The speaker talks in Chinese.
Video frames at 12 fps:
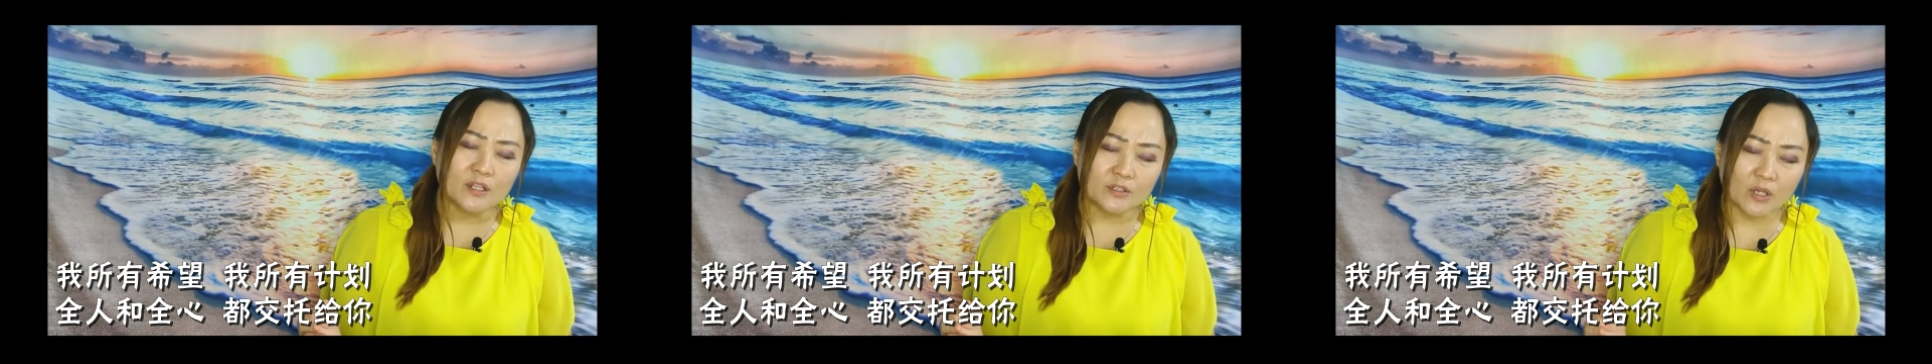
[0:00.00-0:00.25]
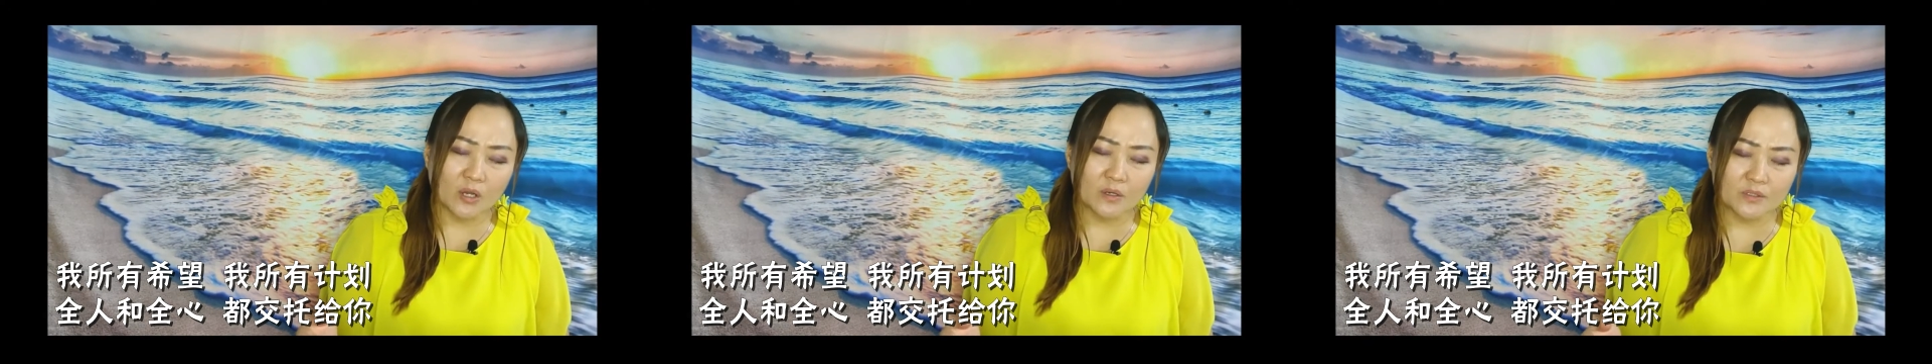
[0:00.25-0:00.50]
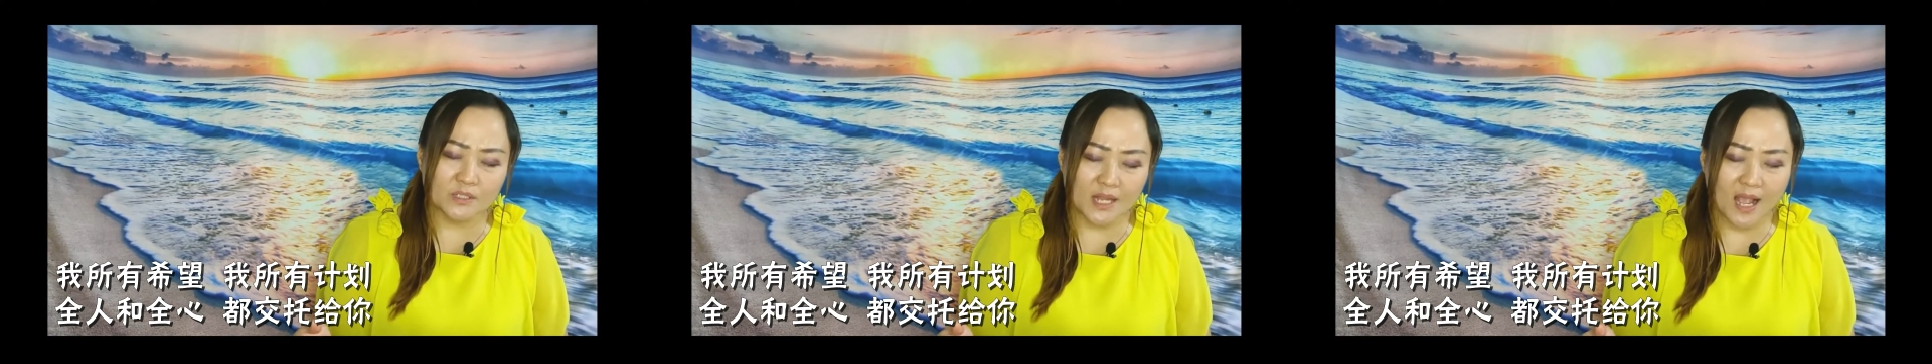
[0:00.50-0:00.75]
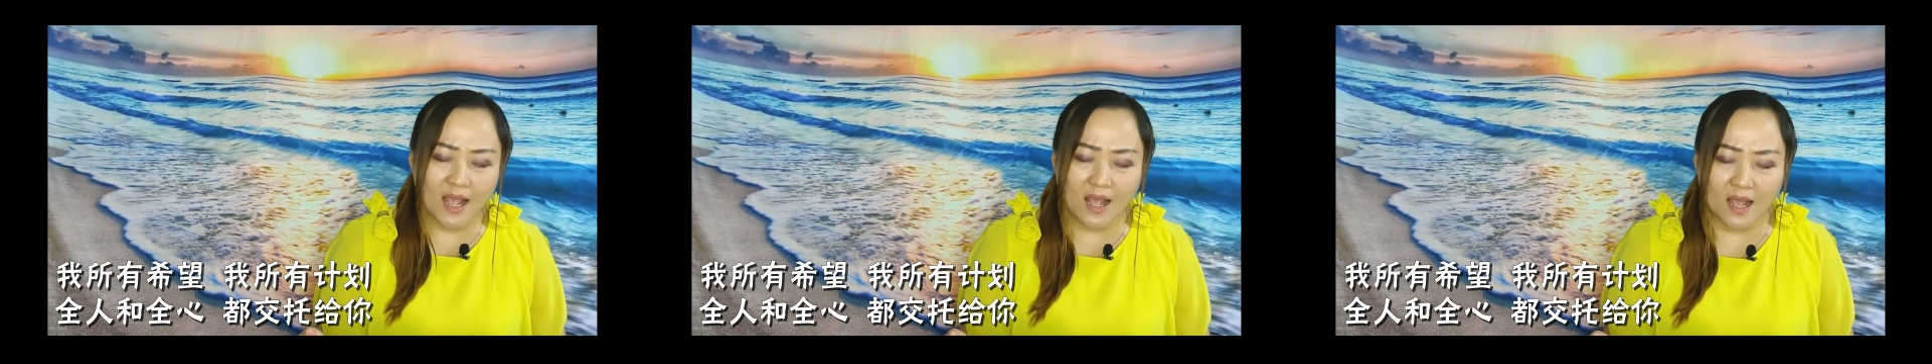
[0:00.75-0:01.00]
都交
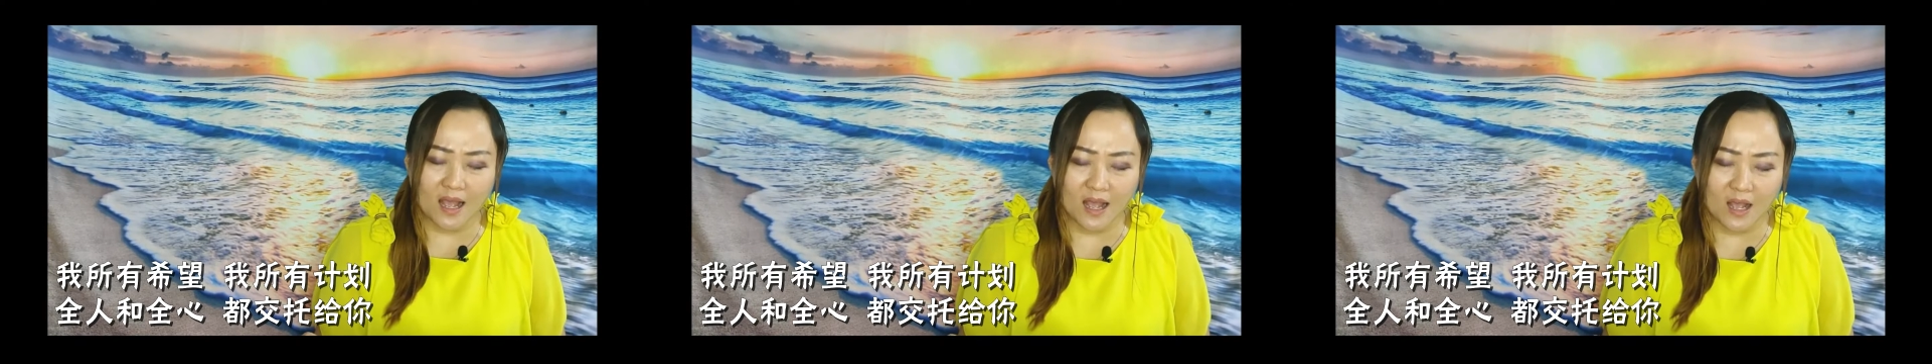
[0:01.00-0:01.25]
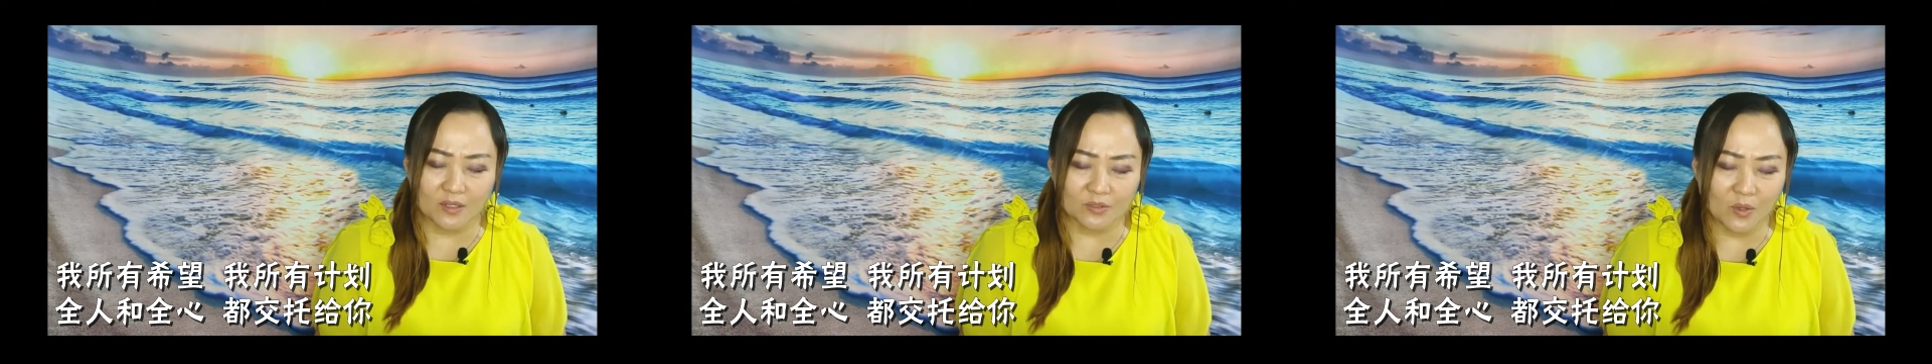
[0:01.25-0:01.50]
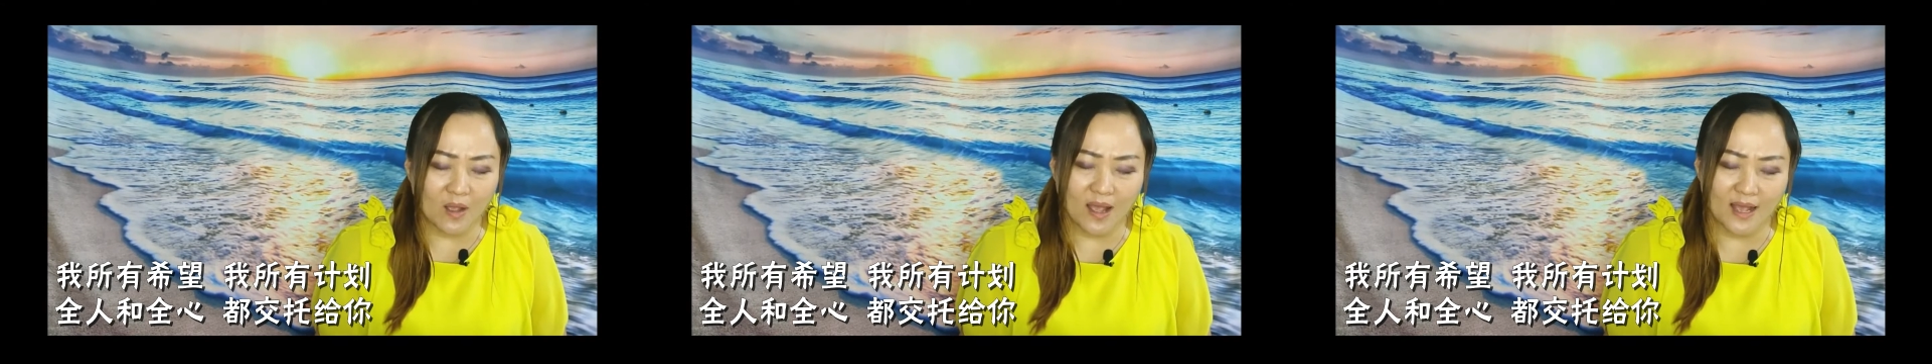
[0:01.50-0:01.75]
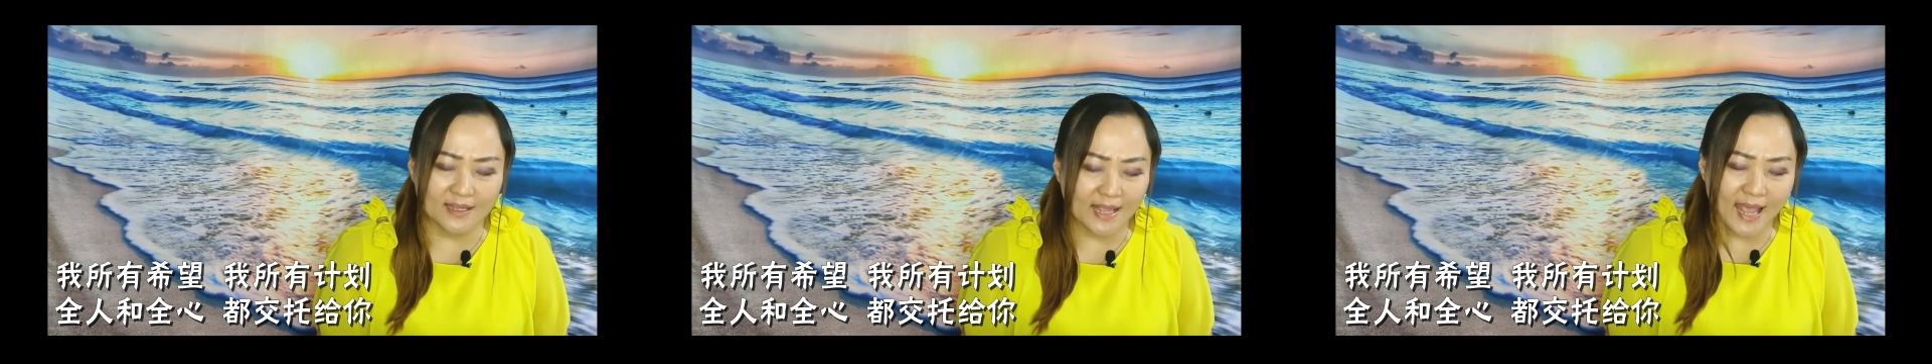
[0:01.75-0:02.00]
托
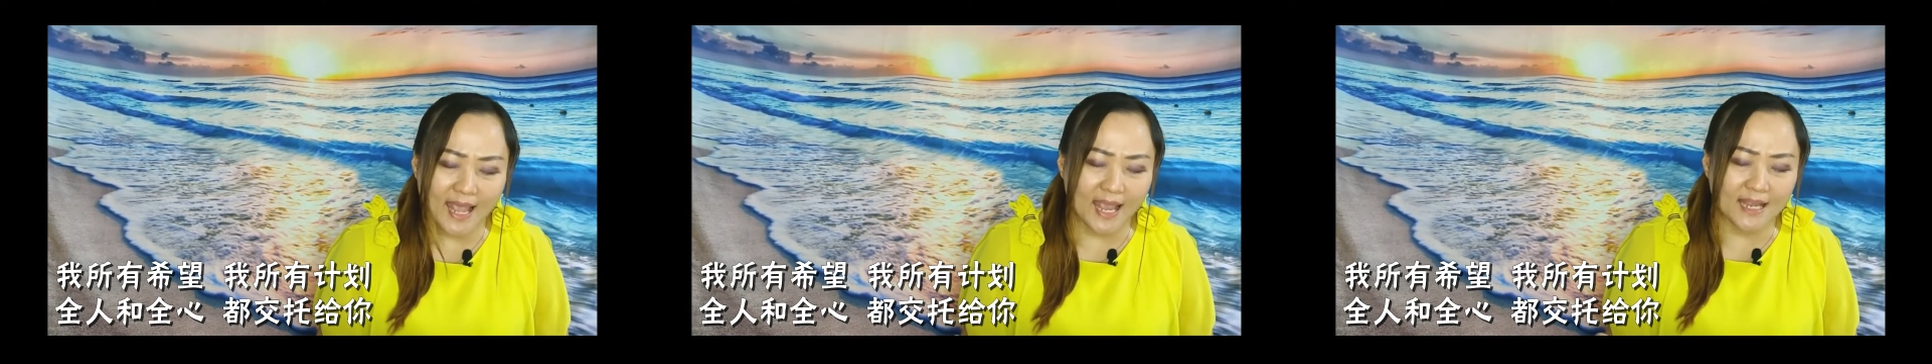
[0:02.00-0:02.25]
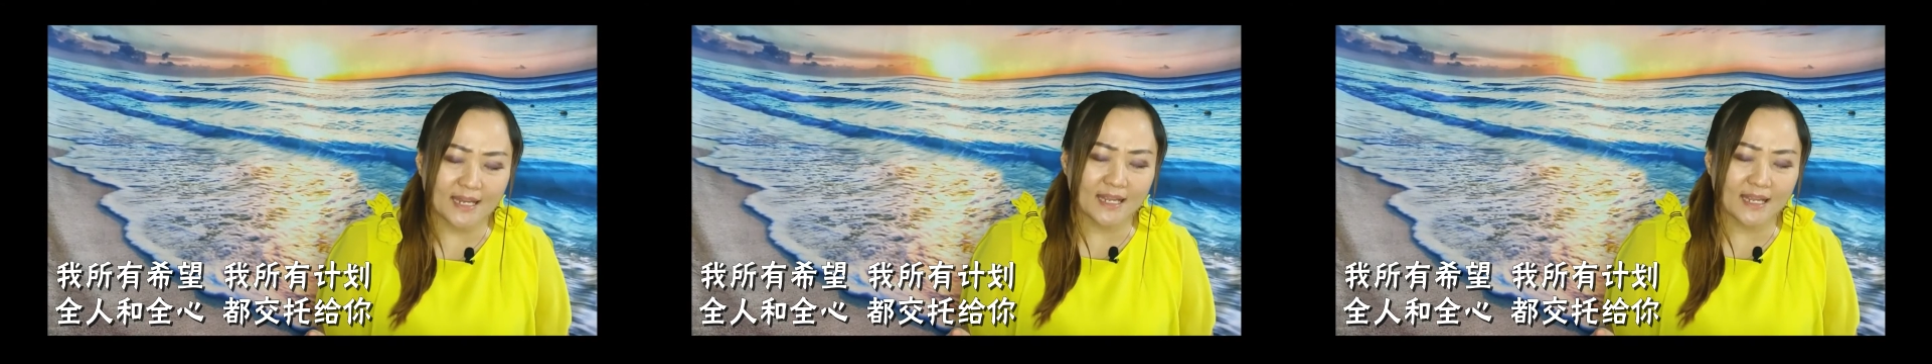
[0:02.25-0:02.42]
给。